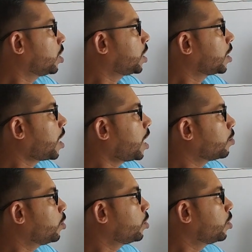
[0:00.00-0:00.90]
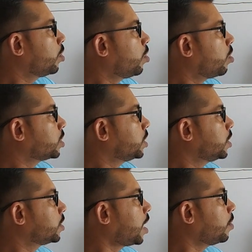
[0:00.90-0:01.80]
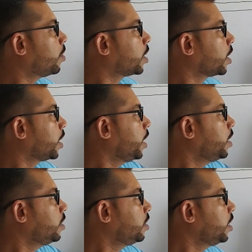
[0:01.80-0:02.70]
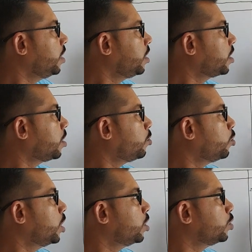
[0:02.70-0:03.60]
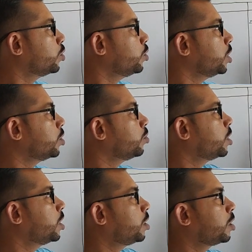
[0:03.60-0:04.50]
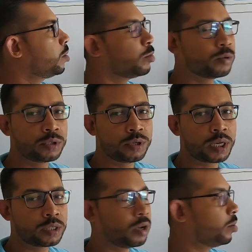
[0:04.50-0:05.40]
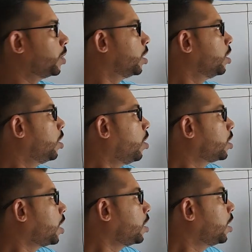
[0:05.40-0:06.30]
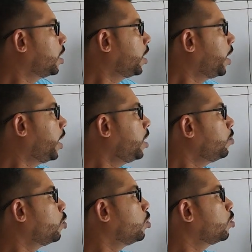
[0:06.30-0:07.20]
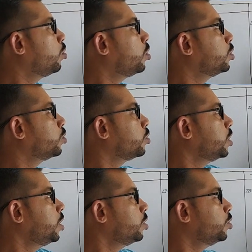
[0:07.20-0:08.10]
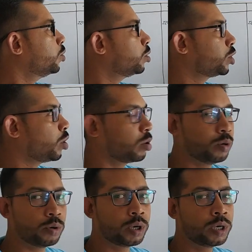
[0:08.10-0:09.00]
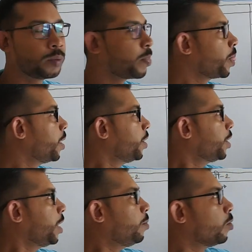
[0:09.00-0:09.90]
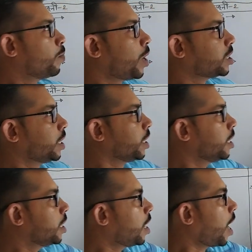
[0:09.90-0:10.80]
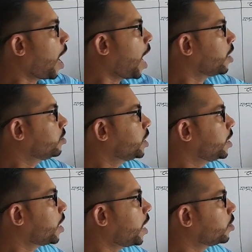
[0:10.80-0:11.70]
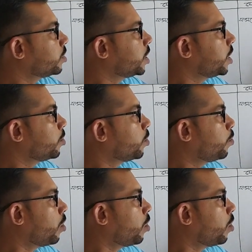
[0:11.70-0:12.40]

অর্থাৎ কার্বন অক্সিজেন সালফার এই তিনটা মৌলের যোজনী তোমাদেরকে মুখস্থ রাখতে হবে অর্থাৎ এই মৌলগুলোর যোজনী জোর সংখ্যক এবং পাশে হাইড্রোজেন নাইট্রোজেন এবং